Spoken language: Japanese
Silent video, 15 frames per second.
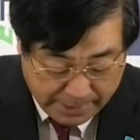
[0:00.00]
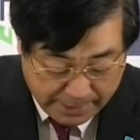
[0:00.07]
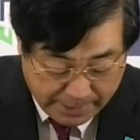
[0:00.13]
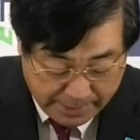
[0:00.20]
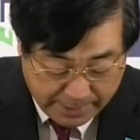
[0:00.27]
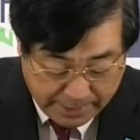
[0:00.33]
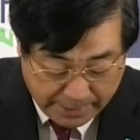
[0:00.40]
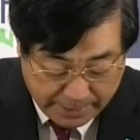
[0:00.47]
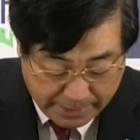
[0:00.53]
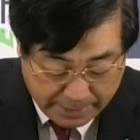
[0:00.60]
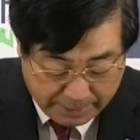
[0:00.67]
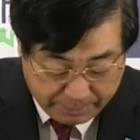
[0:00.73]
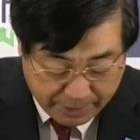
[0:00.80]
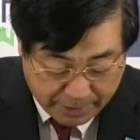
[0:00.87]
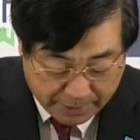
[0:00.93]

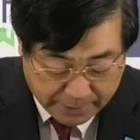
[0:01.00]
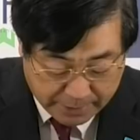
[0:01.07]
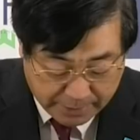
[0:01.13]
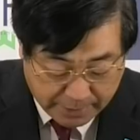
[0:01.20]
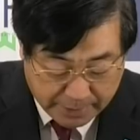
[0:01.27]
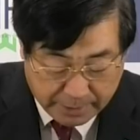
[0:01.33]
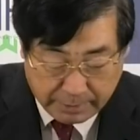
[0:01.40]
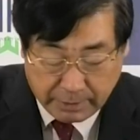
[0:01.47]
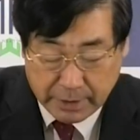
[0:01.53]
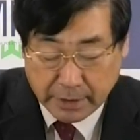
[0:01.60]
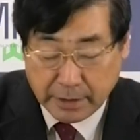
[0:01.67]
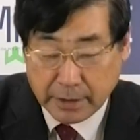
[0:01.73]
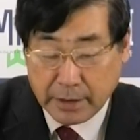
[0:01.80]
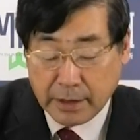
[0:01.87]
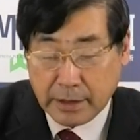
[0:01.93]
えー、まあ、菅では
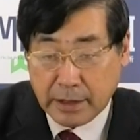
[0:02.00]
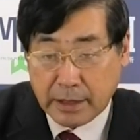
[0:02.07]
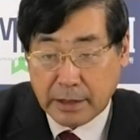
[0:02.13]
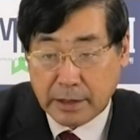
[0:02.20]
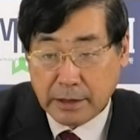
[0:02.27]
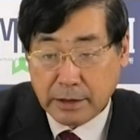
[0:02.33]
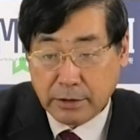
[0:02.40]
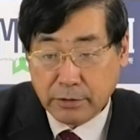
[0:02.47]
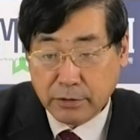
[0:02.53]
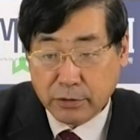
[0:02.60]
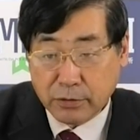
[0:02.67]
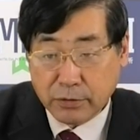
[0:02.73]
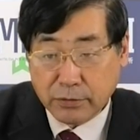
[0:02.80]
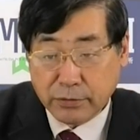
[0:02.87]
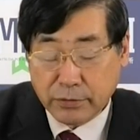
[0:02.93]
戦えないなんていう
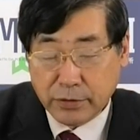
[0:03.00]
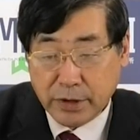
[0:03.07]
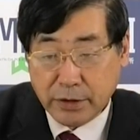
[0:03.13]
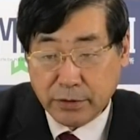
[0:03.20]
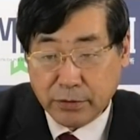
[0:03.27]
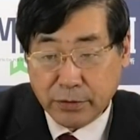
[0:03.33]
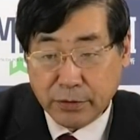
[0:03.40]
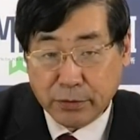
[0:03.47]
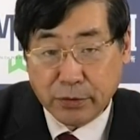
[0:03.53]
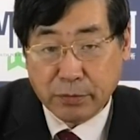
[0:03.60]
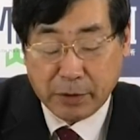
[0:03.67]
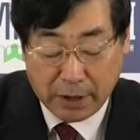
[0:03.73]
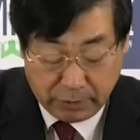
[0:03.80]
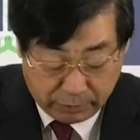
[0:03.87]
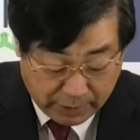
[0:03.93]
ことを封じるというこ
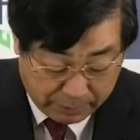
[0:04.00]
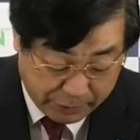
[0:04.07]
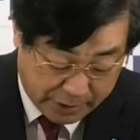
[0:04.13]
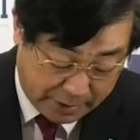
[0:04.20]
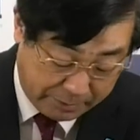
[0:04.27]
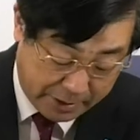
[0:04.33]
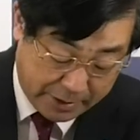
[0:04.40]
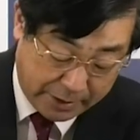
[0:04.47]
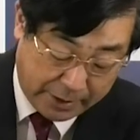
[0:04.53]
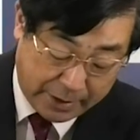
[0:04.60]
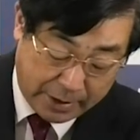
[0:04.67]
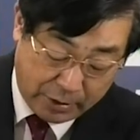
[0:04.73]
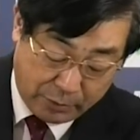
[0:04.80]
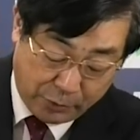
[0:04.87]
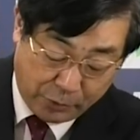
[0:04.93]
ともあるのかもしれません
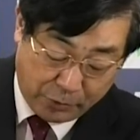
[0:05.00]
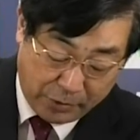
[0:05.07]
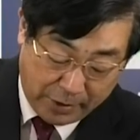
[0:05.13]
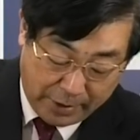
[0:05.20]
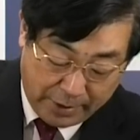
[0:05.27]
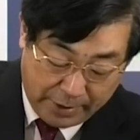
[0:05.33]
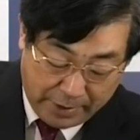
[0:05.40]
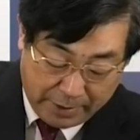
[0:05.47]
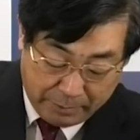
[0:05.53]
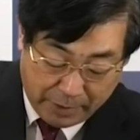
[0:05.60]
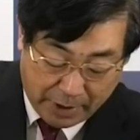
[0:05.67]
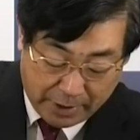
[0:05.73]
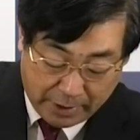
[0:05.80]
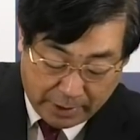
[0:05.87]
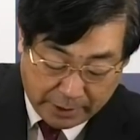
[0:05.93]
けれども、
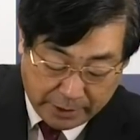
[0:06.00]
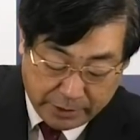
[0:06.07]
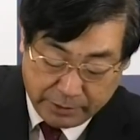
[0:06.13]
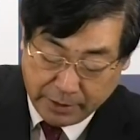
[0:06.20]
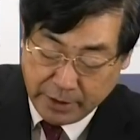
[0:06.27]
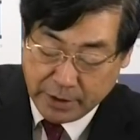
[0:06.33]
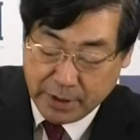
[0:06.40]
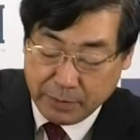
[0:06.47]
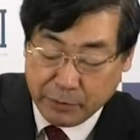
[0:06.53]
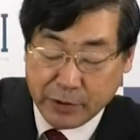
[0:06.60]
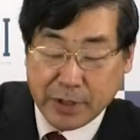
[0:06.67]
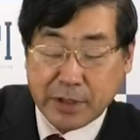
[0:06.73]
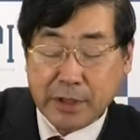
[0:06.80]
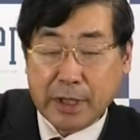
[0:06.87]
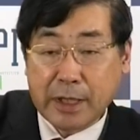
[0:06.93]
まあ、いずれにしても
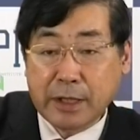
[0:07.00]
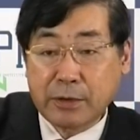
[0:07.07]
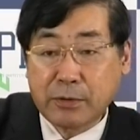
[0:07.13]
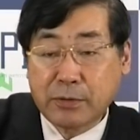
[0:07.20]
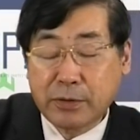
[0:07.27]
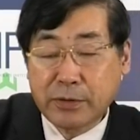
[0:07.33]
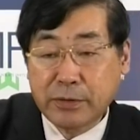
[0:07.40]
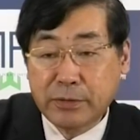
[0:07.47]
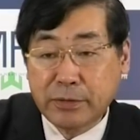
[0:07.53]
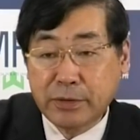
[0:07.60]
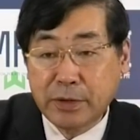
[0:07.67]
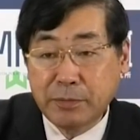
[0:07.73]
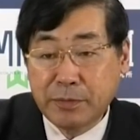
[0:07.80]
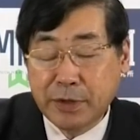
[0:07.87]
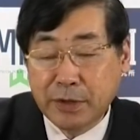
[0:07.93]
ですね、東京
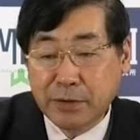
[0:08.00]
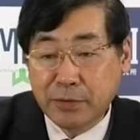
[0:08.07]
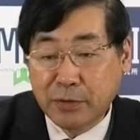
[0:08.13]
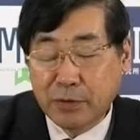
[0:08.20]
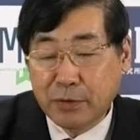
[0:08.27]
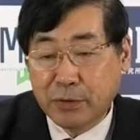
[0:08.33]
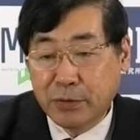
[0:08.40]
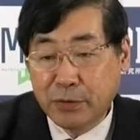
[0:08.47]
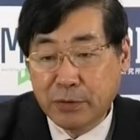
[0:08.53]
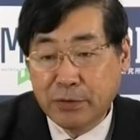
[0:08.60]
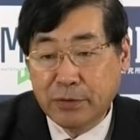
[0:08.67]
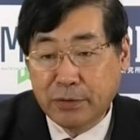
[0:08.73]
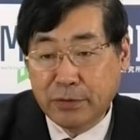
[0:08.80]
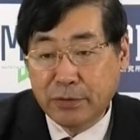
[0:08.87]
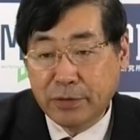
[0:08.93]
オリンピックのこ
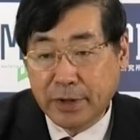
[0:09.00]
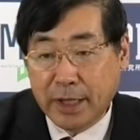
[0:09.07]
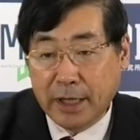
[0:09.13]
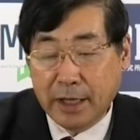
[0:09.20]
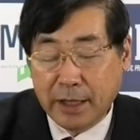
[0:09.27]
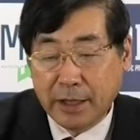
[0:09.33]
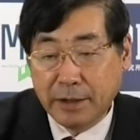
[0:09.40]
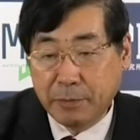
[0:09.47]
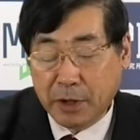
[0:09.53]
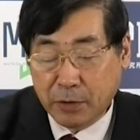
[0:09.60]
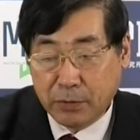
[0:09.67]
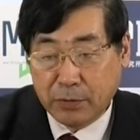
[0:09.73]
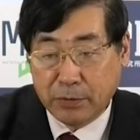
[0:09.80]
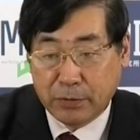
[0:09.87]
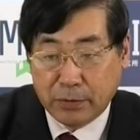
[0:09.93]
の、えー、今
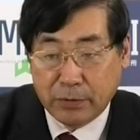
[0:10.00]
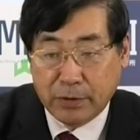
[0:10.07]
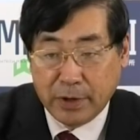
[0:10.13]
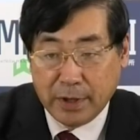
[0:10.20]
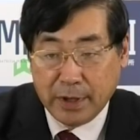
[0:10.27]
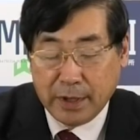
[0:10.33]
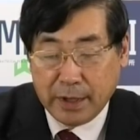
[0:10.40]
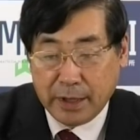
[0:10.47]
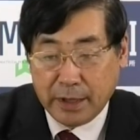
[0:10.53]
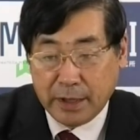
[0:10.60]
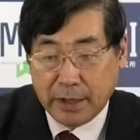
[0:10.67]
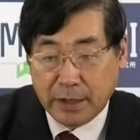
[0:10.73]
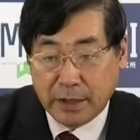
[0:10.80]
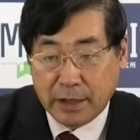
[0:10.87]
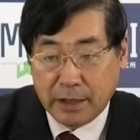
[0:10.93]
の、
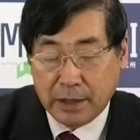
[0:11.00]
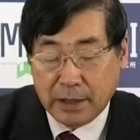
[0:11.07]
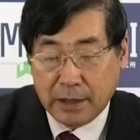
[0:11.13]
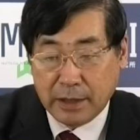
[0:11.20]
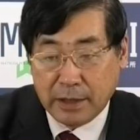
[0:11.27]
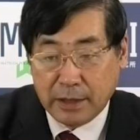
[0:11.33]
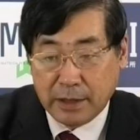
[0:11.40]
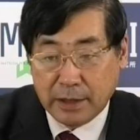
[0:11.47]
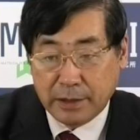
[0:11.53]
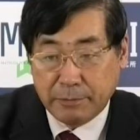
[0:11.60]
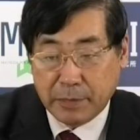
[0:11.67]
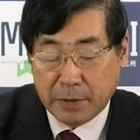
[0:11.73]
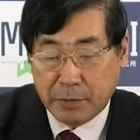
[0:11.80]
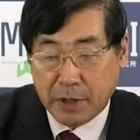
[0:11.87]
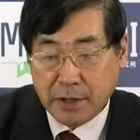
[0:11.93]

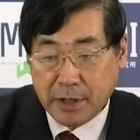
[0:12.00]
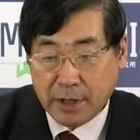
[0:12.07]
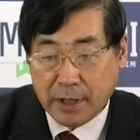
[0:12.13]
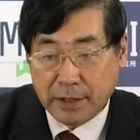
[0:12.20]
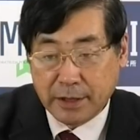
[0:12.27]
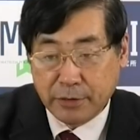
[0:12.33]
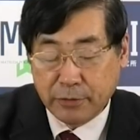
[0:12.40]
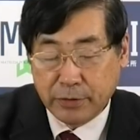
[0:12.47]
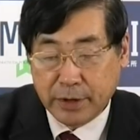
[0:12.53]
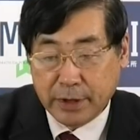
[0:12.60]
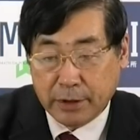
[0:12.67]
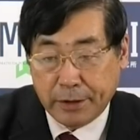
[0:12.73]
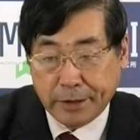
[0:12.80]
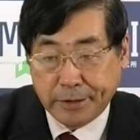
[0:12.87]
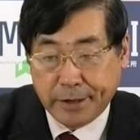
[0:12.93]
えー、まあ、皆さんが非常
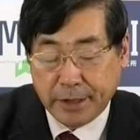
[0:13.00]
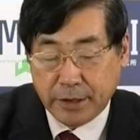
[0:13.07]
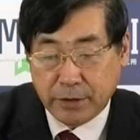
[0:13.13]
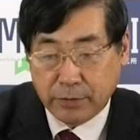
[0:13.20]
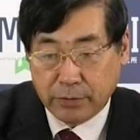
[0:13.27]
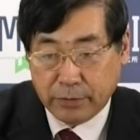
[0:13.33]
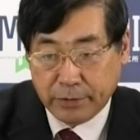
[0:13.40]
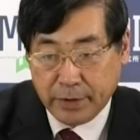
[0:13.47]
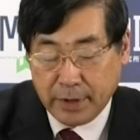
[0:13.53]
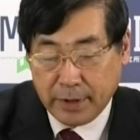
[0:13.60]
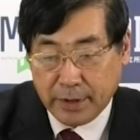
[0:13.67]
に選手の